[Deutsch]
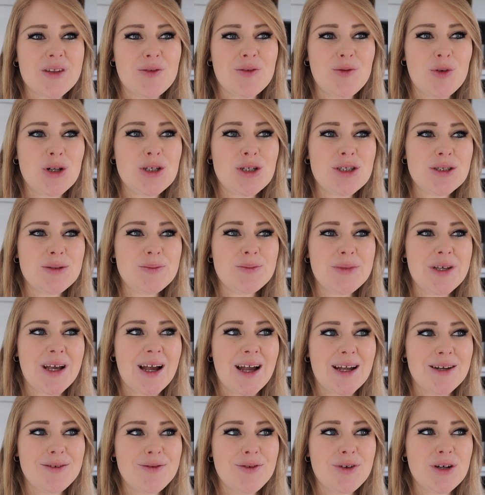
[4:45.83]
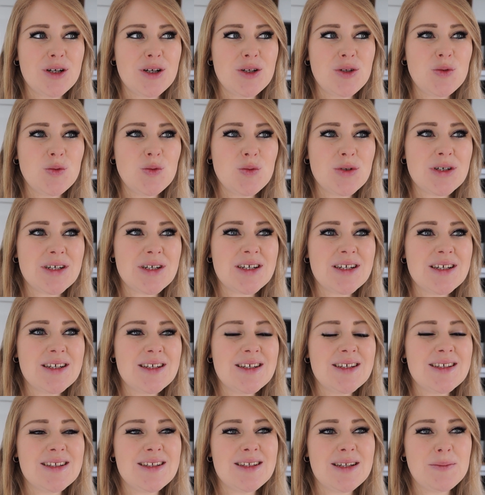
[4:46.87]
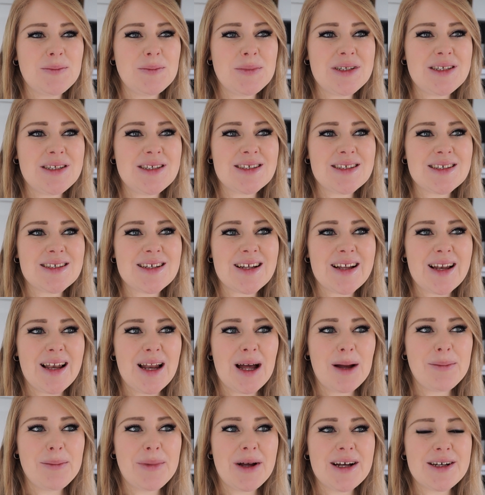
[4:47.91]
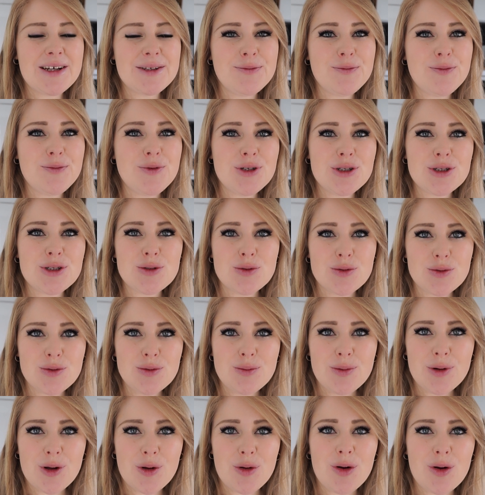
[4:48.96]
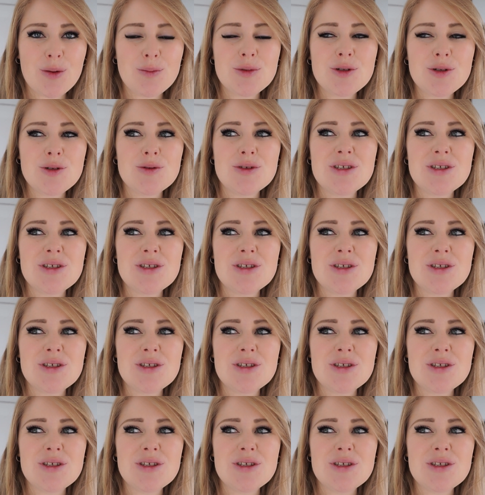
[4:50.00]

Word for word: wollte mir einfach nur damit klar machen, wie ich so rüberkomme.